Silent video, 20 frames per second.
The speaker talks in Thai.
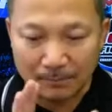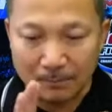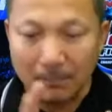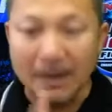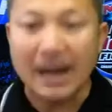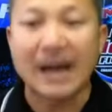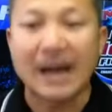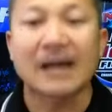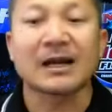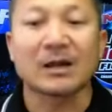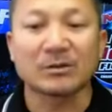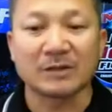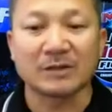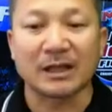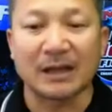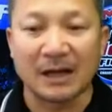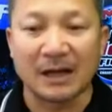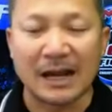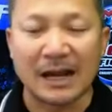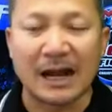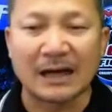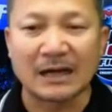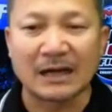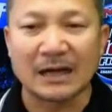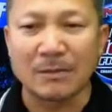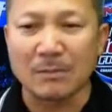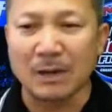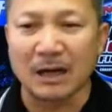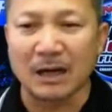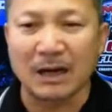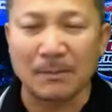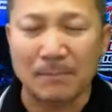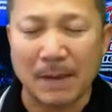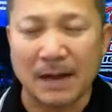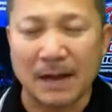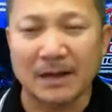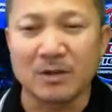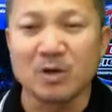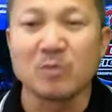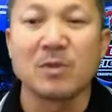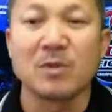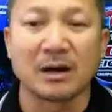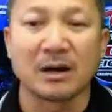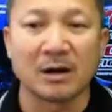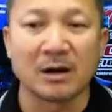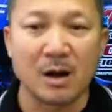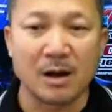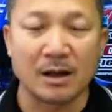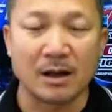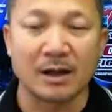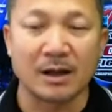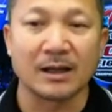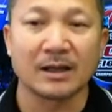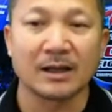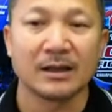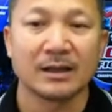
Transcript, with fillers: บ้านเขาแต่ละหลังเนี่ยเหมือนกับบ้านที่อยู่เมืองนอกเลย